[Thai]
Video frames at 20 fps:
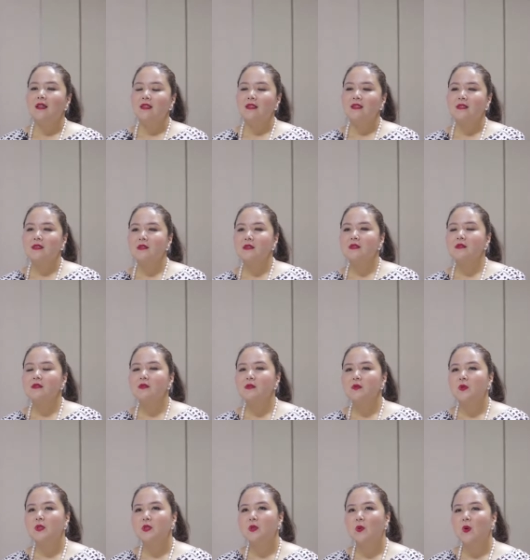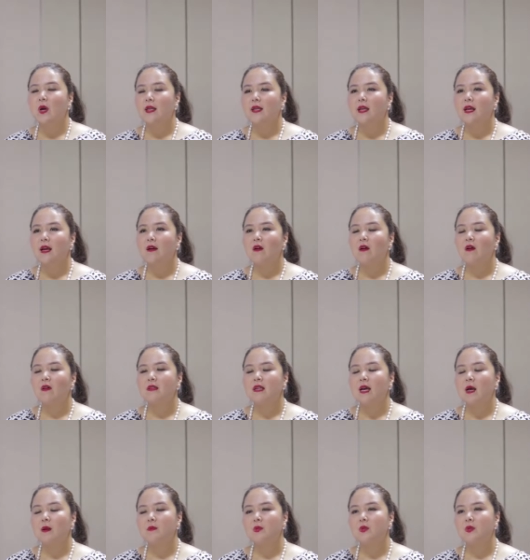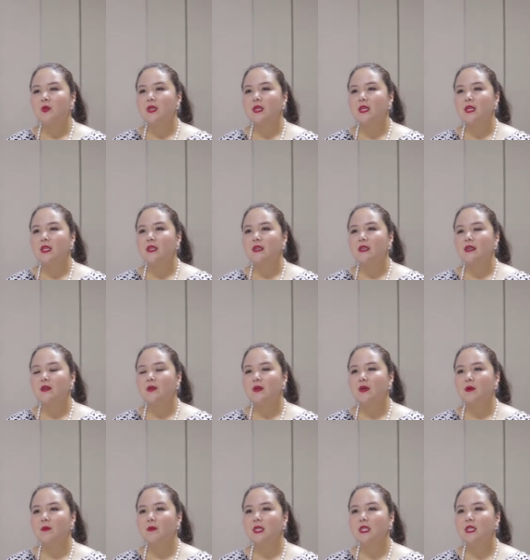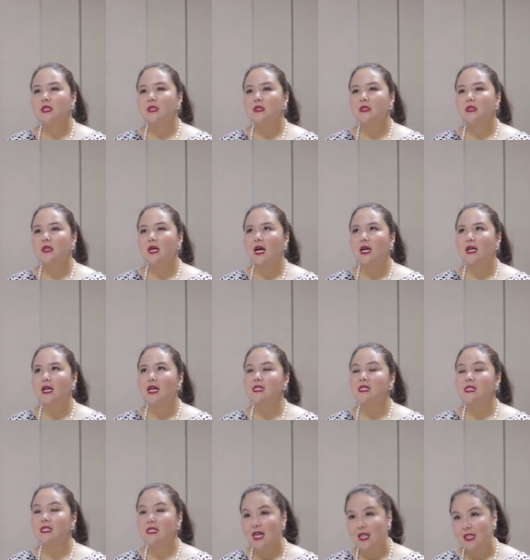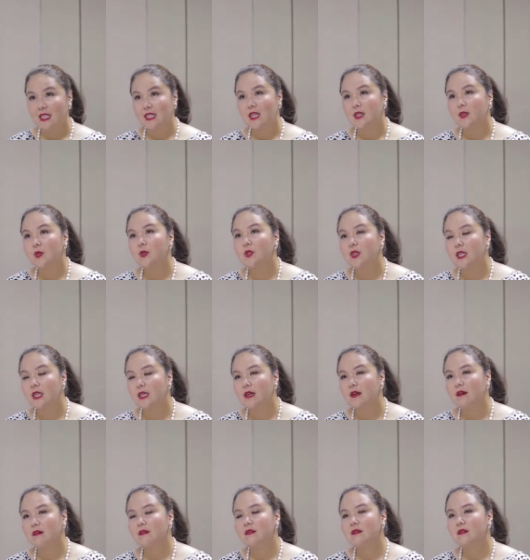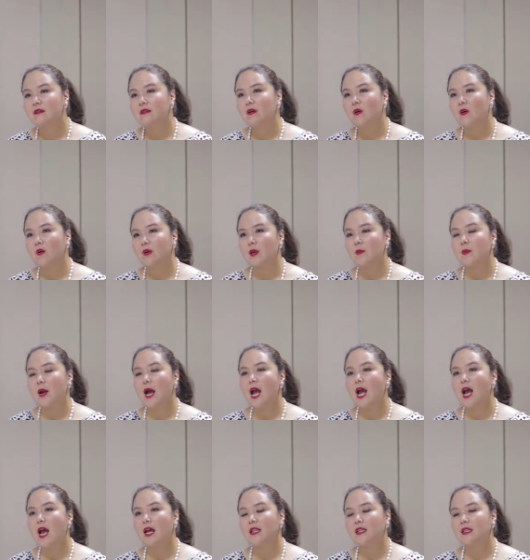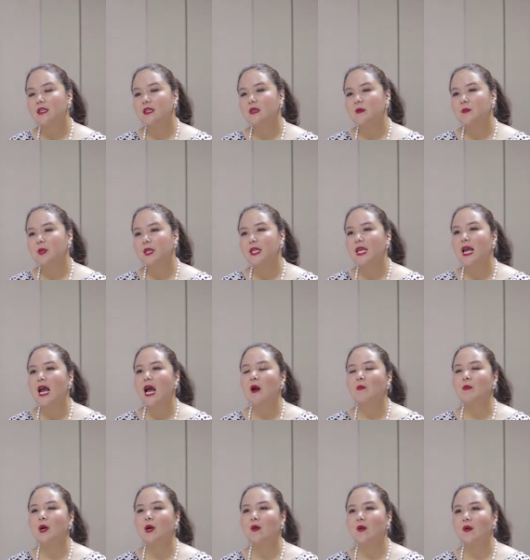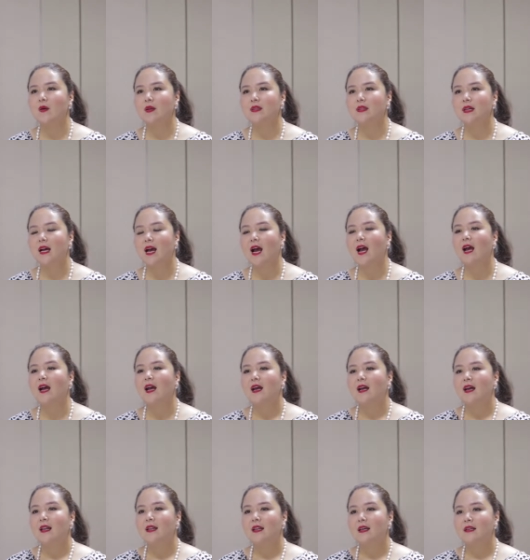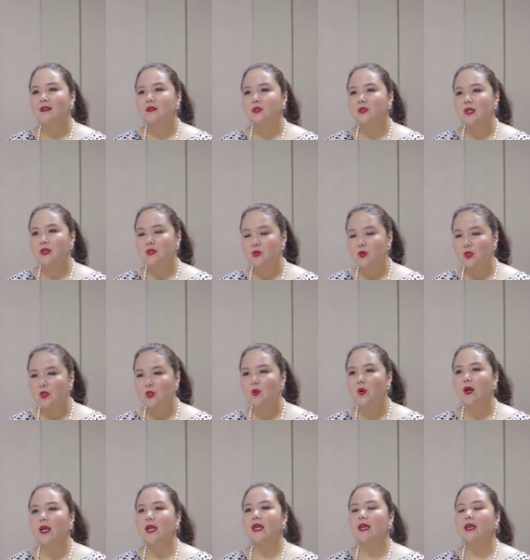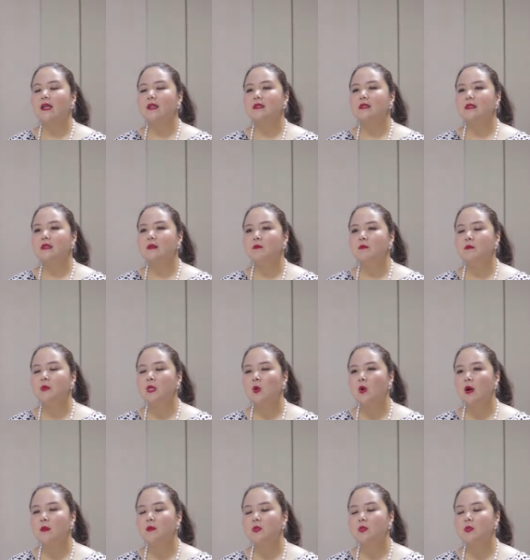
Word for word: ดิฉันส่วนตัวเนี่ยก็ทำธุรกิจเกี่ยวกับเรื่องการศึกษาทางด้านดนตรีก็คือของยามาฮ่าที่พัทยามาก่อนนะคะแต่ส่วนตัวเองดิฉันมีควา